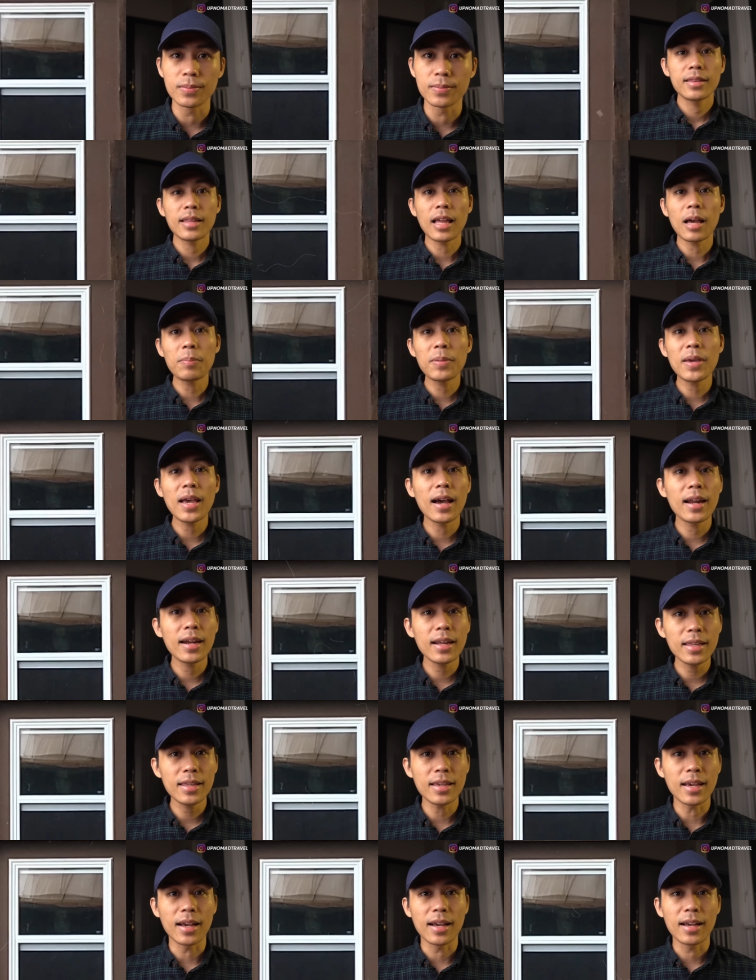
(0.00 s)
Tapi
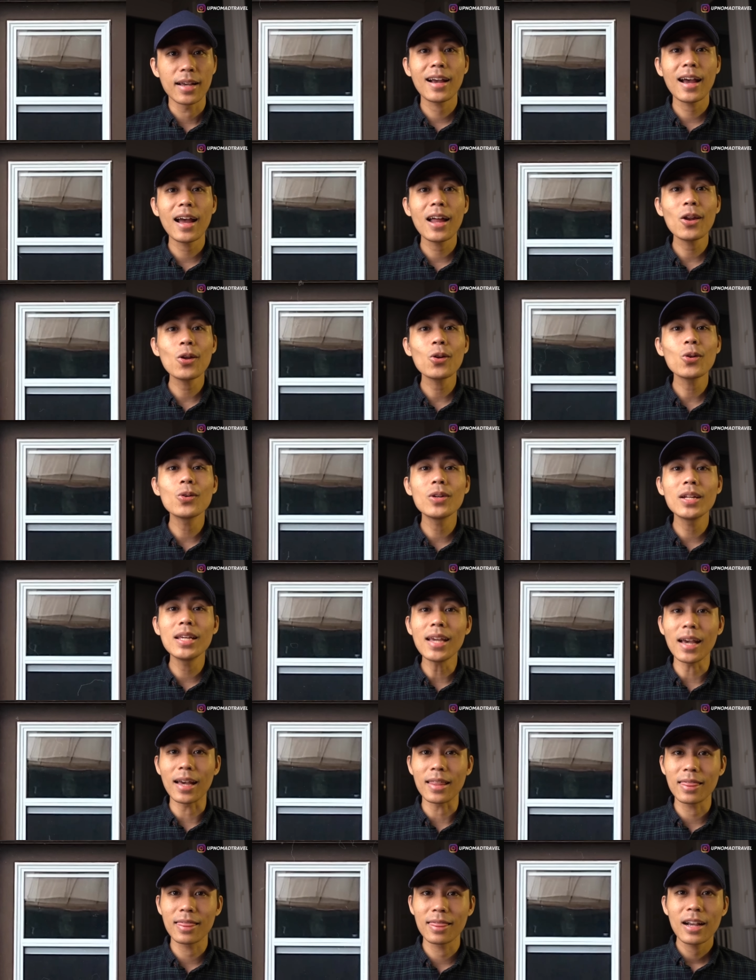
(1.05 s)
anehnya, kalau lu
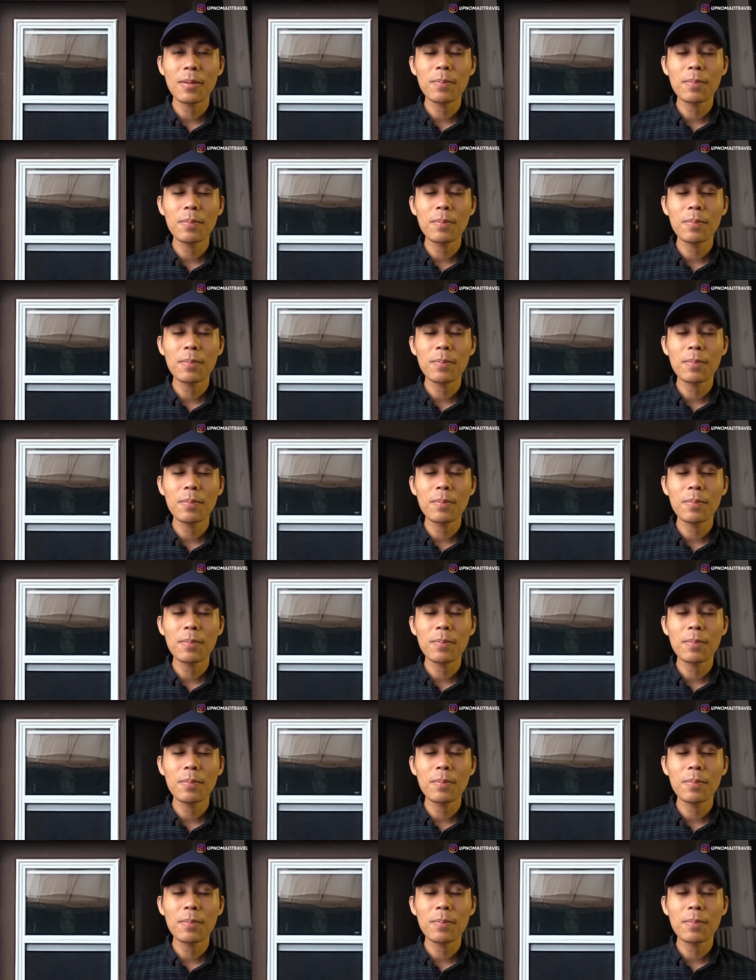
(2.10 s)
lihat,